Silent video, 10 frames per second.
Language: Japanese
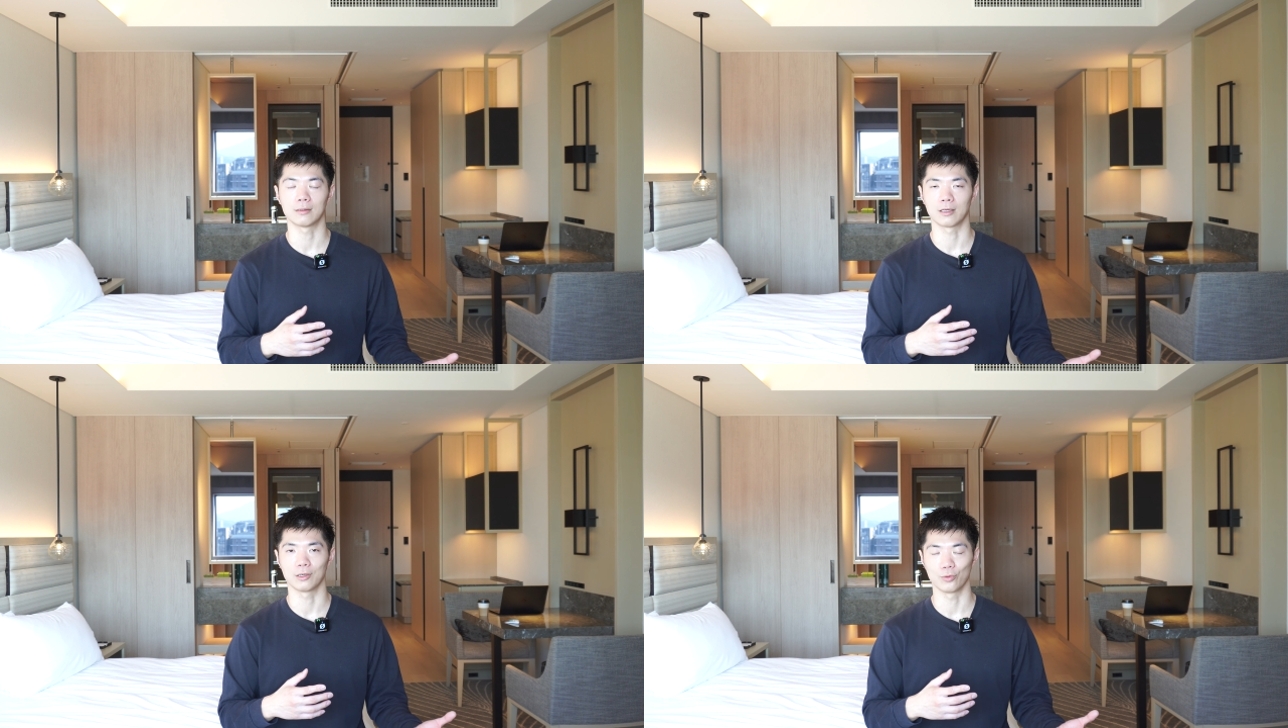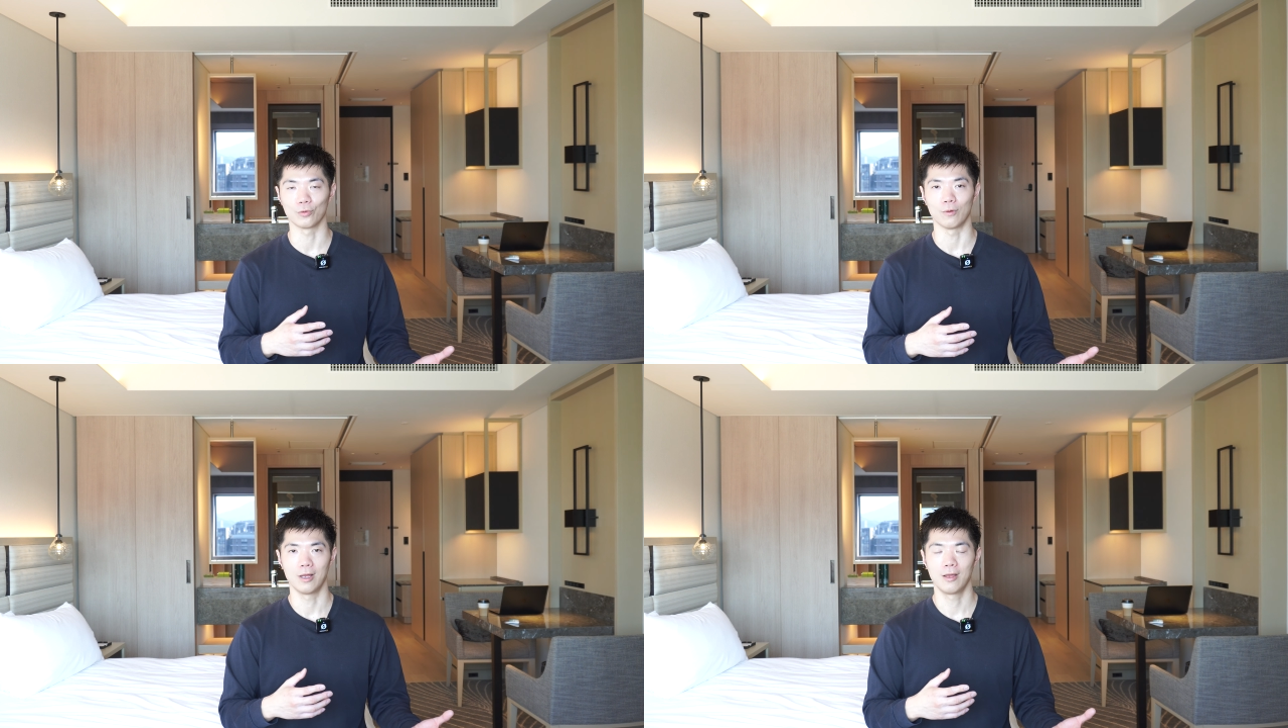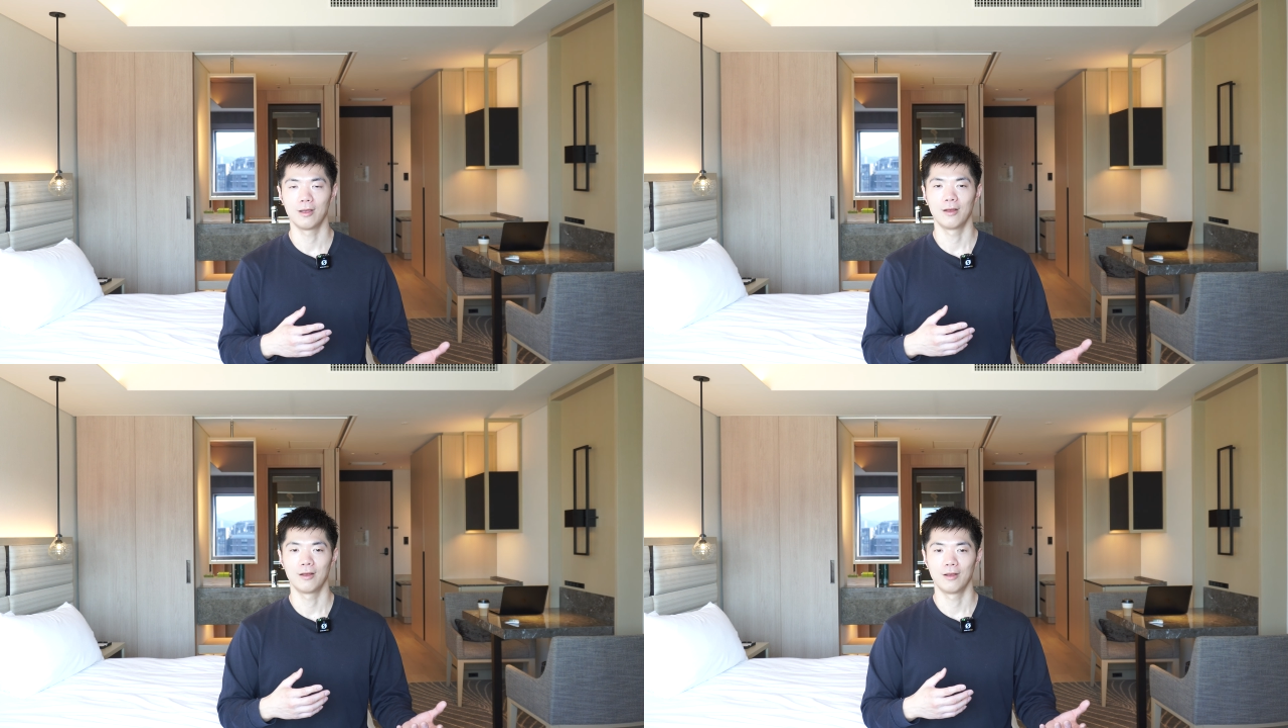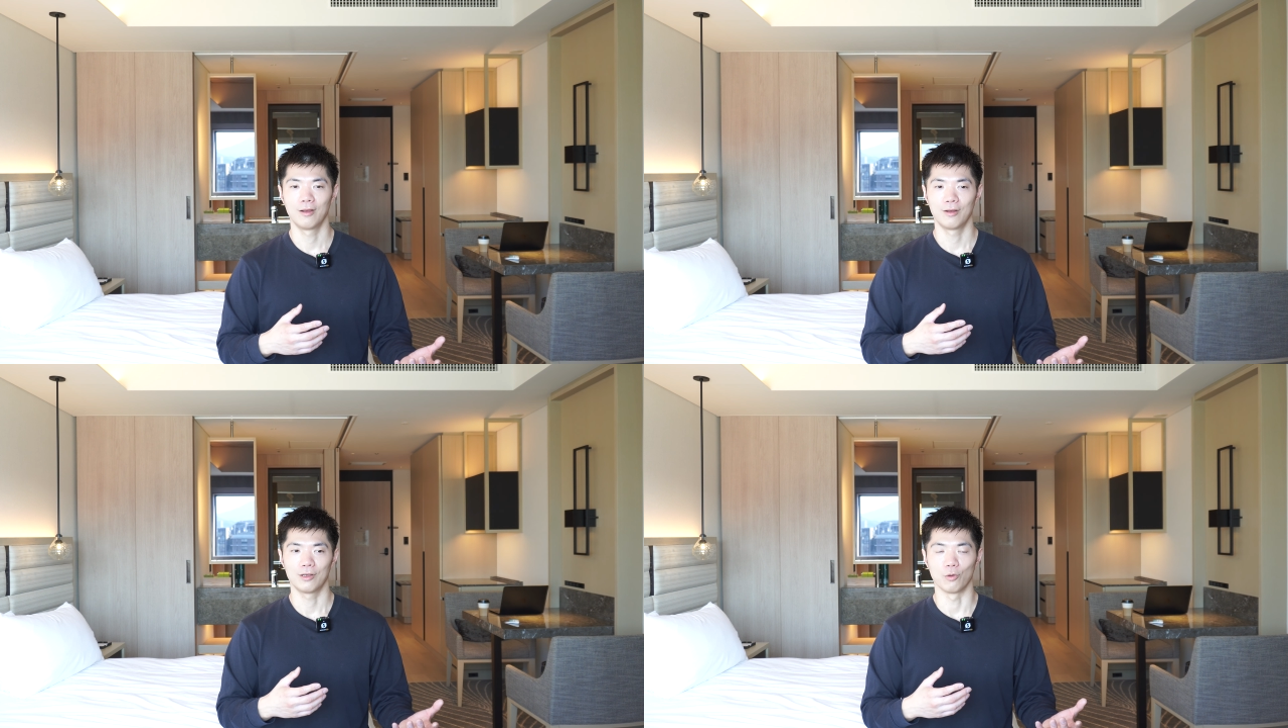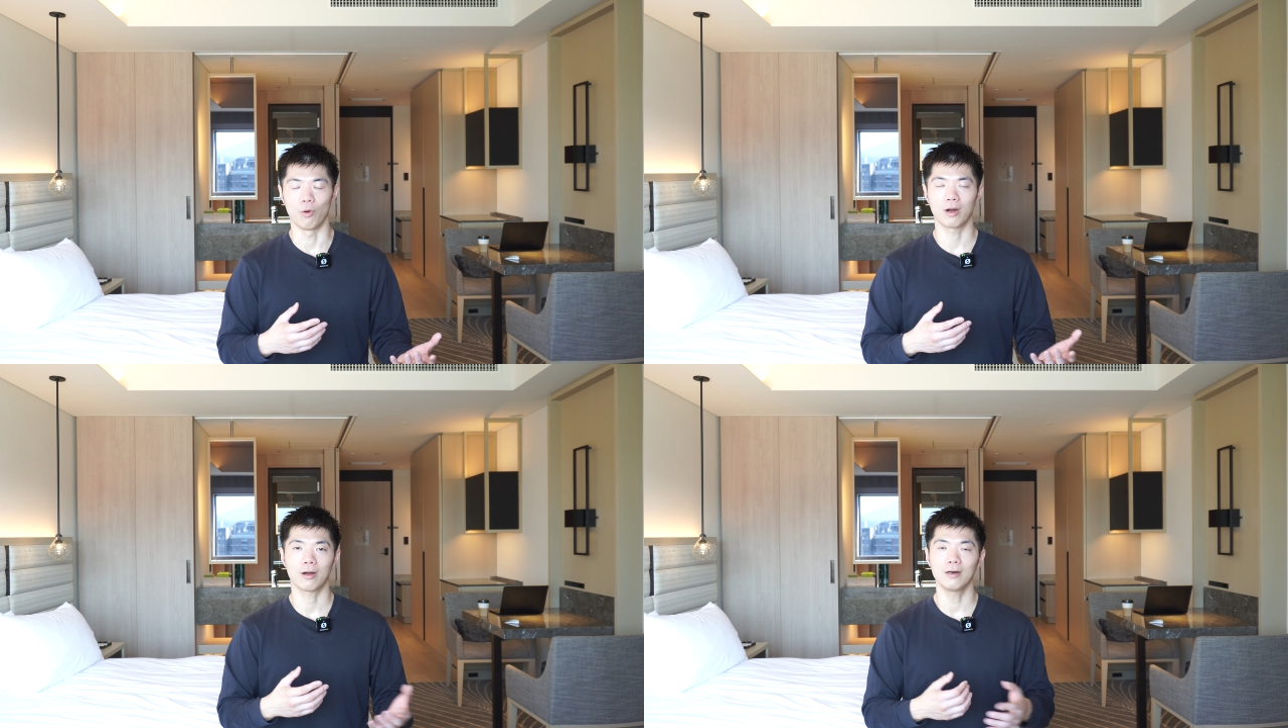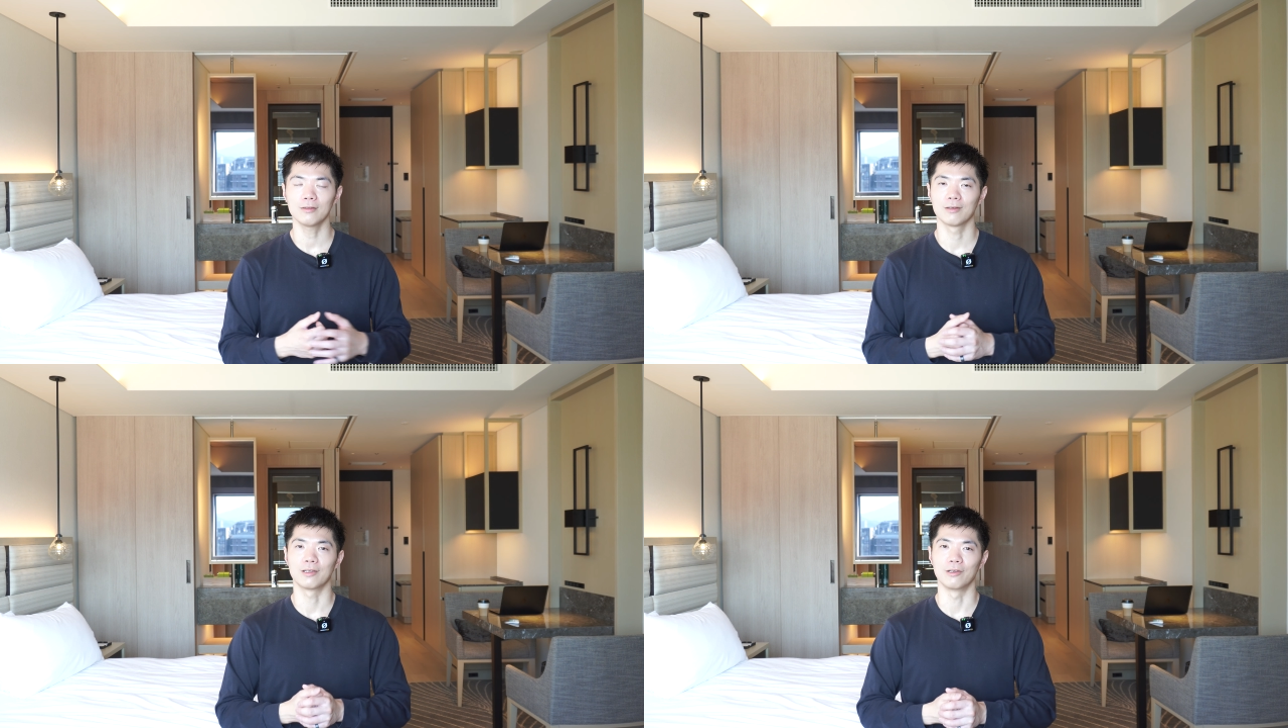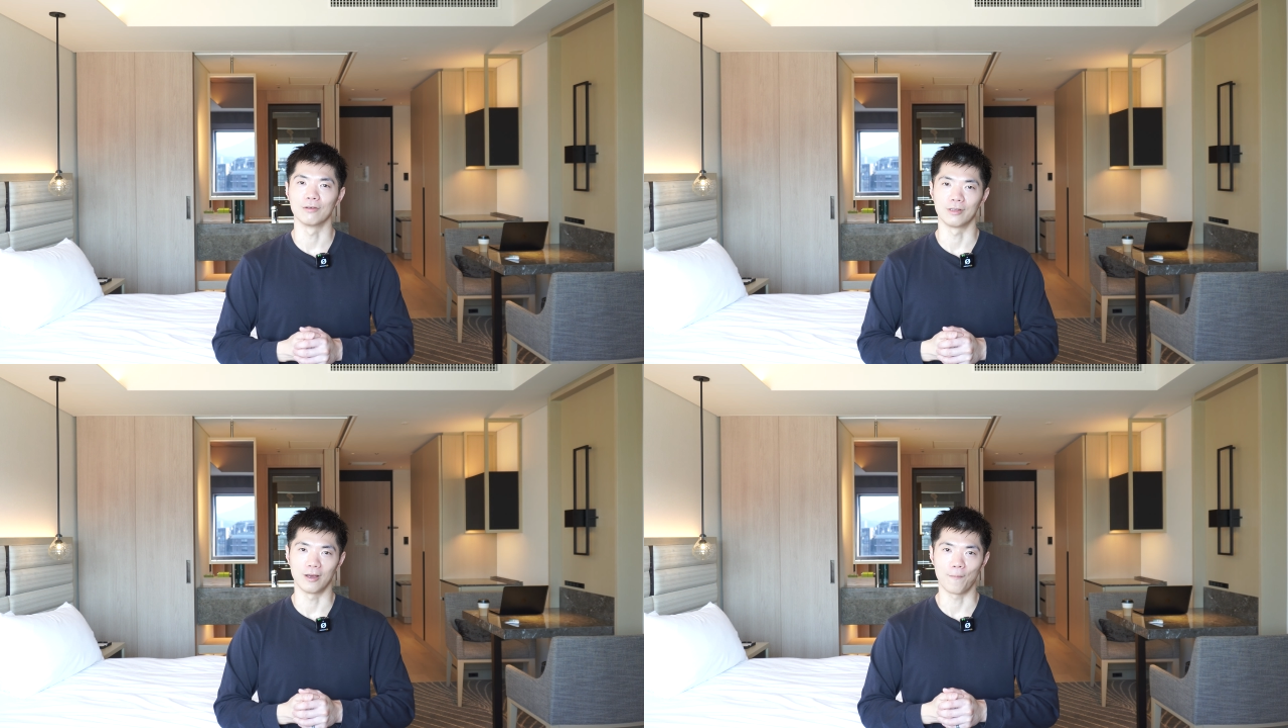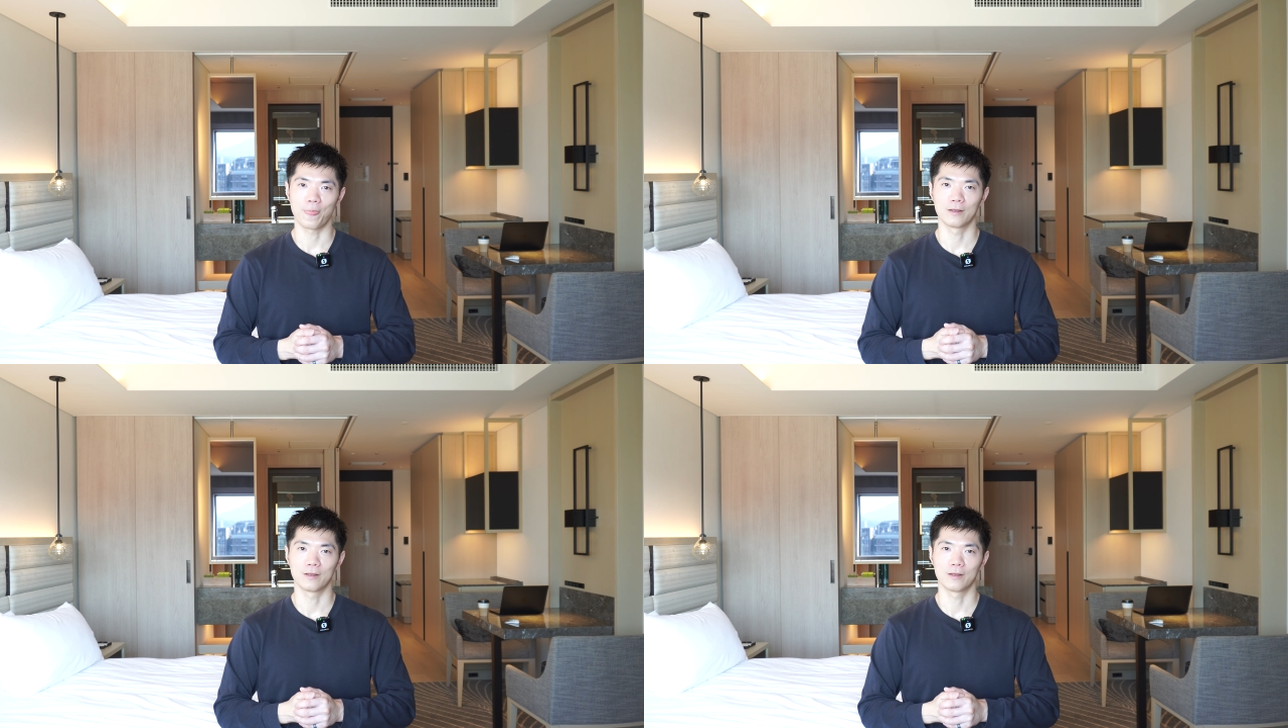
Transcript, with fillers: んだけど、いや分かんないんだよね。